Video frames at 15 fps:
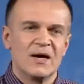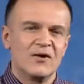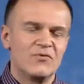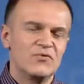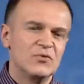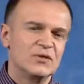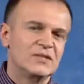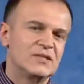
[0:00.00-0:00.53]

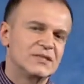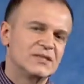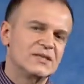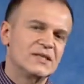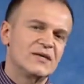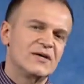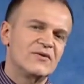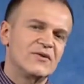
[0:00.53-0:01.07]
вот
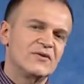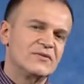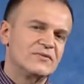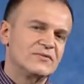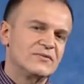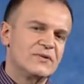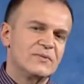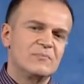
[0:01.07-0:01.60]

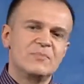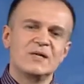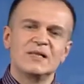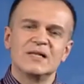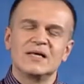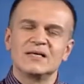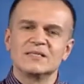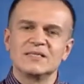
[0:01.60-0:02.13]
э,
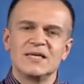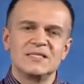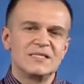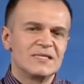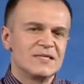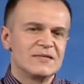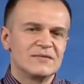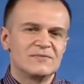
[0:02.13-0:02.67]
было,
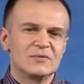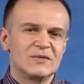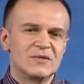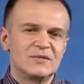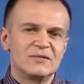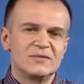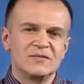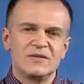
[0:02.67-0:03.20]
знаете,
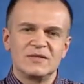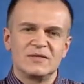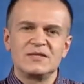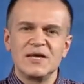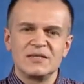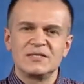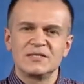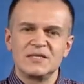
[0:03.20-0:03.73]
вот э,
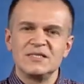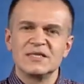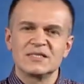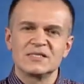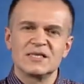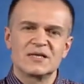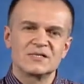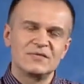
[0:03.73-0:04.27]
третья книга
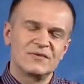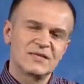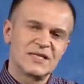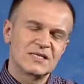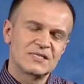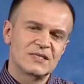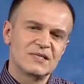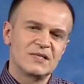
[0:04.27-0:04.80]
Царств,
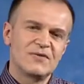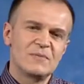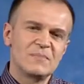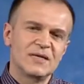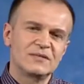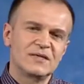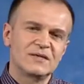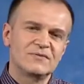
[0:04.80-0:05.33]
19 глава,
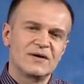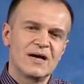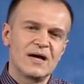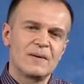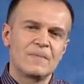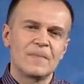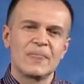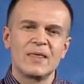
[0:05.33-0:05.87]
мы
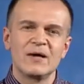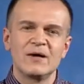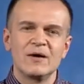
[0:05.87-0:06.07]
открываем.